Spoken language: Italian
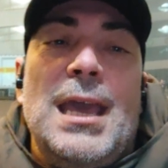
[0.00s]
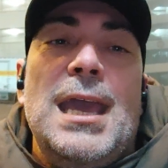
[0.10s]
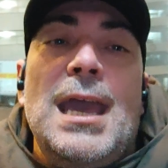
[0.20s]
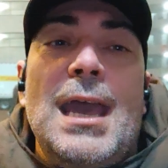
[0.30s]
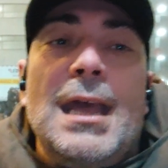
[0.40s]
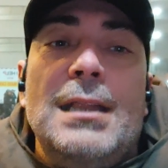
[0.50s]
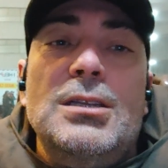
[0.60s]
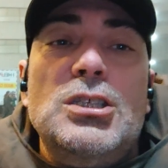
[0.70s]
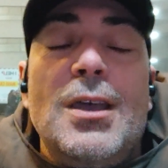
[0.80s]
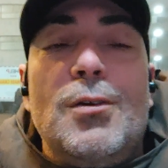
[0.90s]
E
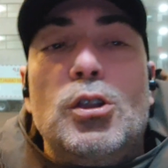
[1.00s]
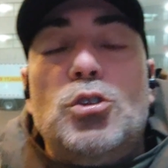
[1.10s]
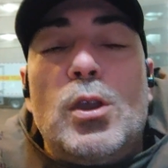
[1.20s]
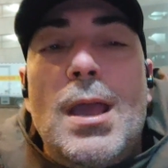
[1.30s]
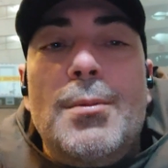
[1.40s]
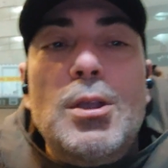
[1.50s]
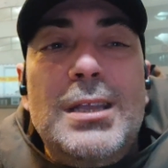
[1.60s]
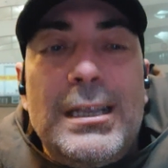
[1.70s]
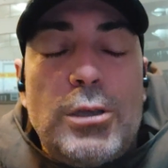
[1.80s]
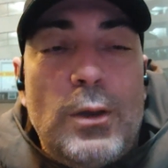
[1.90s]
dicevo, torniamo
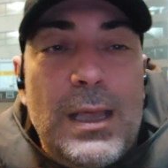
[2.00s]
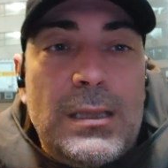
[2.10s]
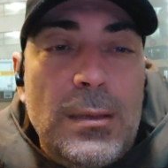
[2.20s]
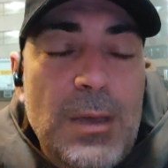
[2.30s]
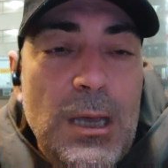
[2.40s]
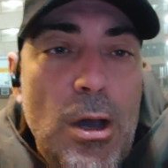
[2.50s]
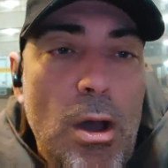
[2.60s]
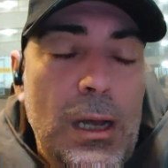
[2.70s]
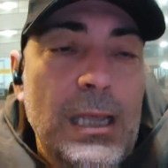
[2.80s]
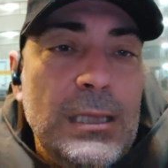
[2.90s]
indietro un
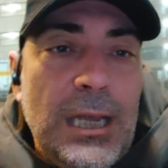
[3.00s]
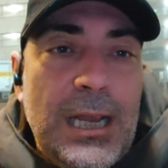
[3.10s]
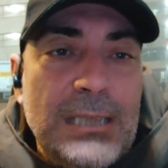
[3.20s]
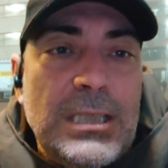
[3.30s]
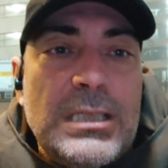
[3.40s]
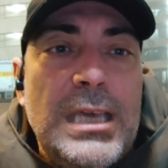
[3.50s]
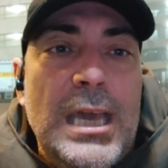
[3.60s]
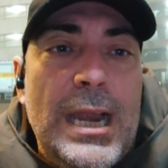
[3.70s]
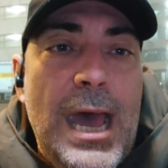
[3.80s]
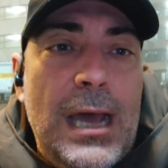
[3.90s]
attimino, l'Inter che si
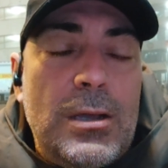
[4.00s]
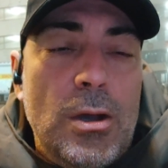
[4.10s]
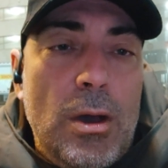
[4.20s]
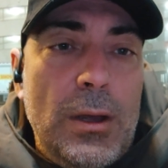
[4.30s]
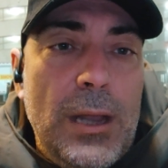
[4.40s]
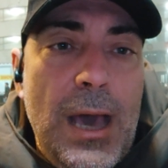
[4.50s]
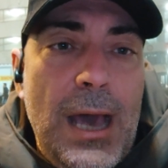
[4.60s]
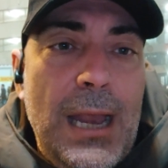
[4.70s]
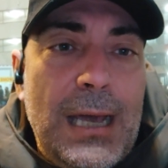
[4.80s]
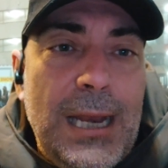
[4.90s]
schiera con
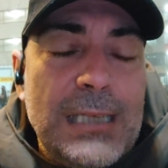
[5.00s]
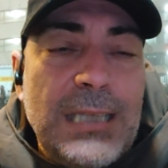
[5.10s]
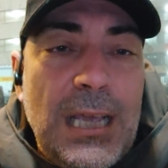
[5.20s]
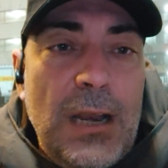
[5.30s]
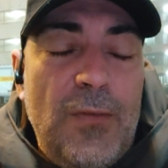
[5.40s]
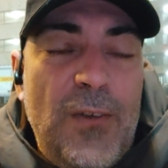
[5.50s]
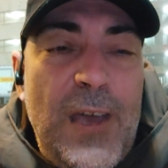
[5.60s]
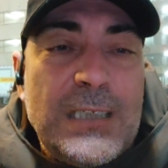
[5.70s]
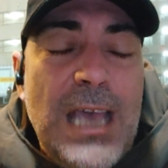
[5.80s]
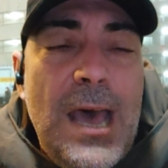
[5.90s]
eh, la classica
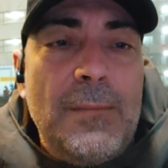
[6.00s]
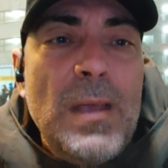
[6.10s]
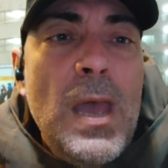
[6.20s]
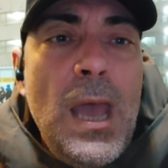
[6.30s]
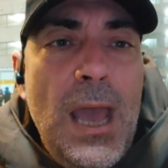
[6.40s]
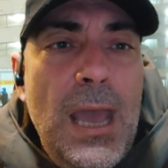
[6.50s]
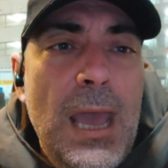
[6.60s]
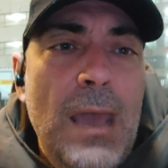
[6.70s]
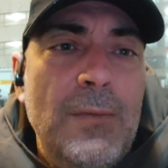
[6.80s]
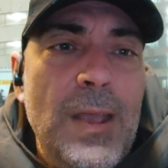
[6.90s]
difesa
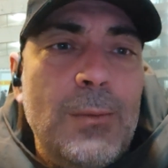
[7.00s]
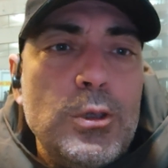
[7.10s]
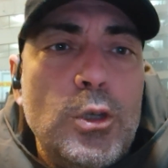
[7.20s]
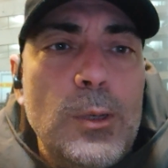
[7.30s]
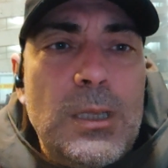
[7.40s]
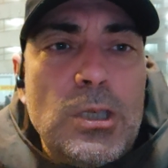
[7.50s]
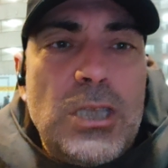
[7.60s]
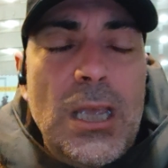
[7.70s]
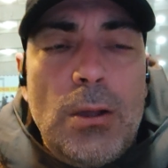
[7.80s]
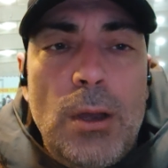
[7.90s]
e veniamo subito ai
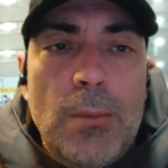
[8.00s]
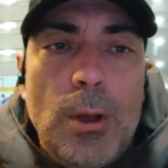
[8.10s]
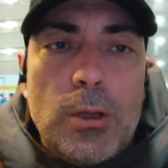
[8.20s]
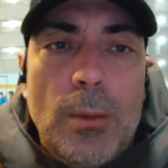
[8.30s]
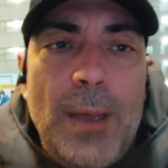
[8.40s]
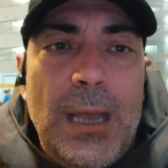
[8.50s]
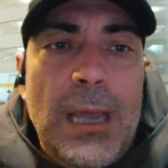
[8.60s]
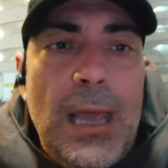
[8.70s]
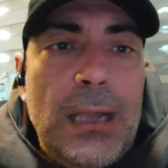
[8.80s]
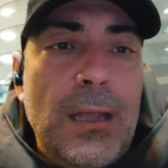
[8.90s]
singoli, molto
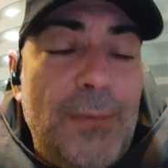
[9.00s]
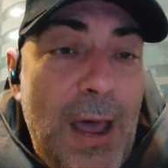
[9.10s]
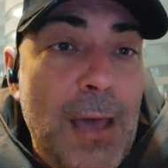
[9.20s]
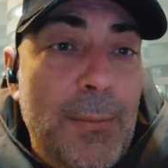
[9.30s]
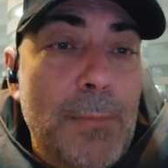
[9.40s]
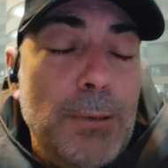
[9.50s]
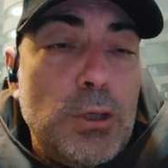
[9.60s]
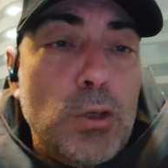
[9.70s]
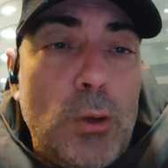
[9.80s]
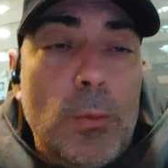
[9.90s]
bene De Vrij, a me è
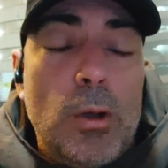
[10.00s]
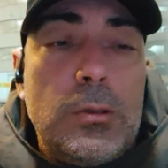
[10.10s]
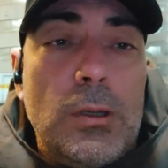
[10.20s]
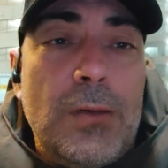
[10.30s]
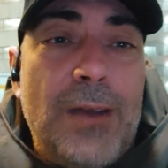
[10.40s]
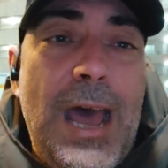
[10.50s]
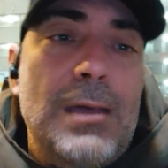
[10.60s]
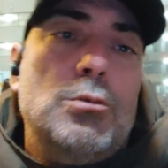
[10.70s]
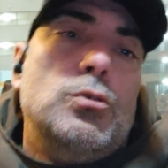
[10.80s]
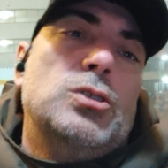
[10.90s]
piaciuto molto De
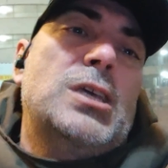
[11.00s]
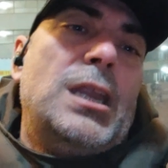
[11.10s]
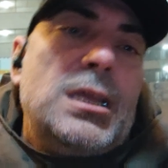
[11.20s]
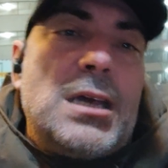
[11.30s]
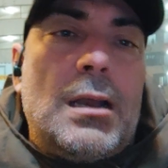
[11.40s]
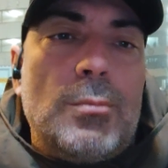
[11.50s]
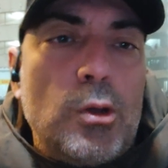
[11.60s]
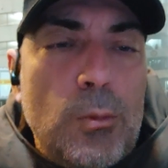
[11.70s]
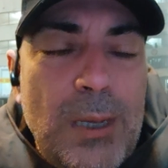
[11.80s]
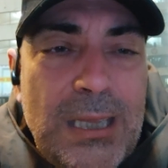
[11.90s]
Vrij, uno screener
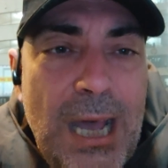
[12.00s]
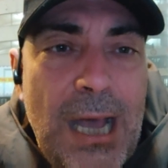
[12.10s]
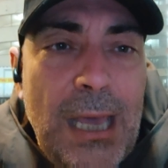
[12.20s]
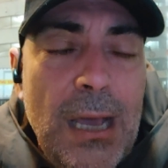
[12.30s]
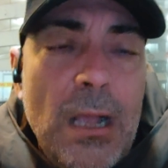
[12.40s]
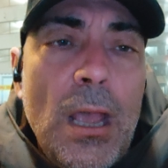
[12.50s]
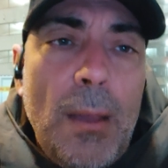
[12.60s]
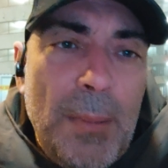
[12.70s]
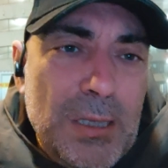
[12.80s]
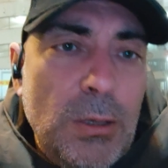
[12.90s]
monumentale,
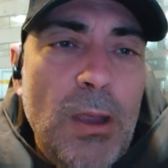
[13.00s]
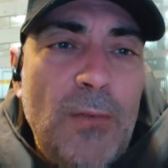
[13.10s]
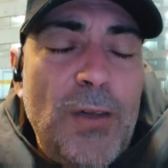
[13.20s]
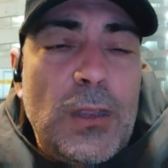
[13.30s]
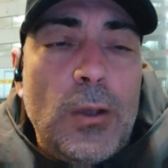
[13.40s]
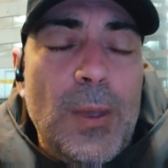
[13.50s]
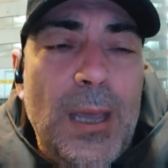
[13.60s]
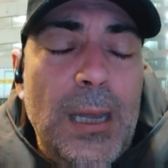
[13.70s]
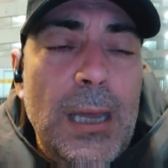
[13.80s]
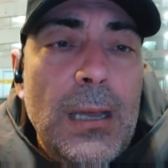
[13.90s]
Bastoni ha fatto
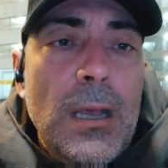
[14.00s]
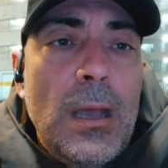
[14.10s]
bene,